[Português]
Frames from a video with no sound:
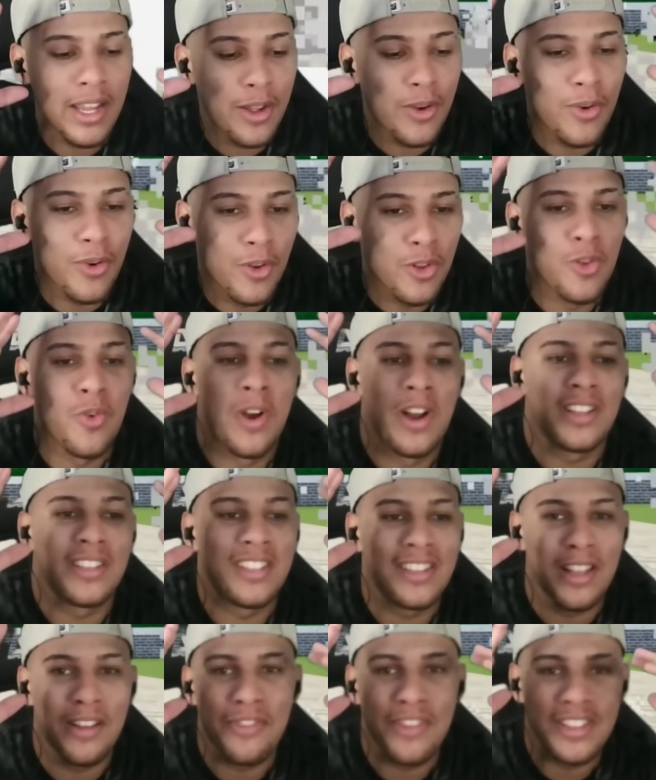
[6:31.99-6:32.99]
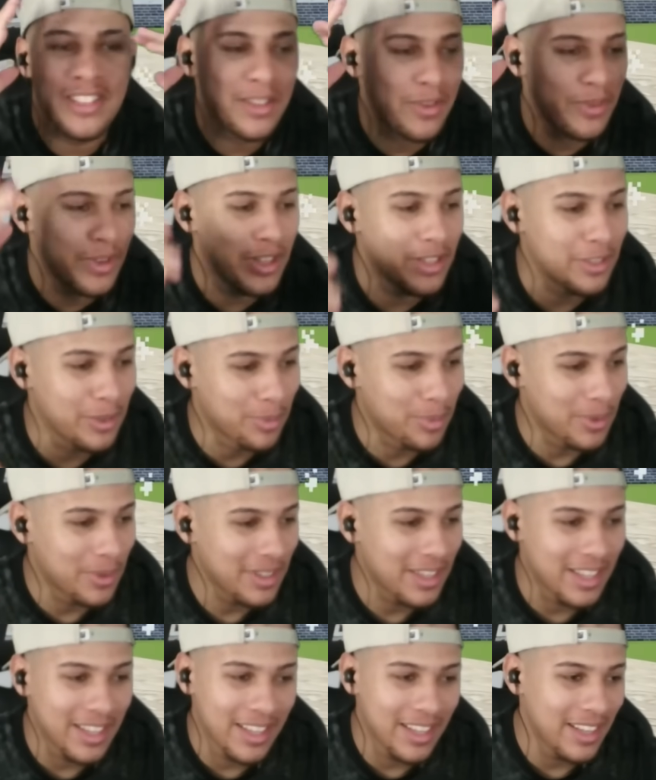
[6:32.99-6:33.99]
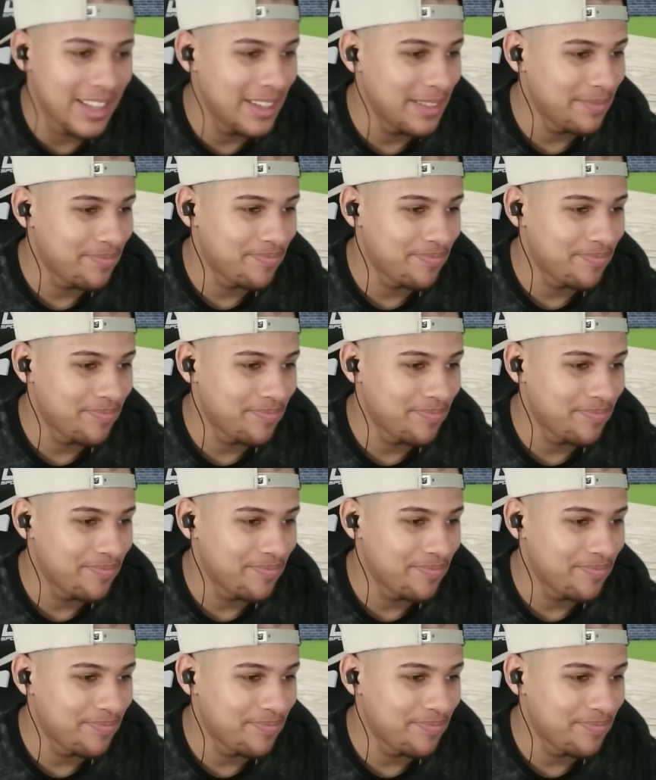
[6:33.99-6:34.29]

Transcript: ô Duan, que você tá fazendo isso porque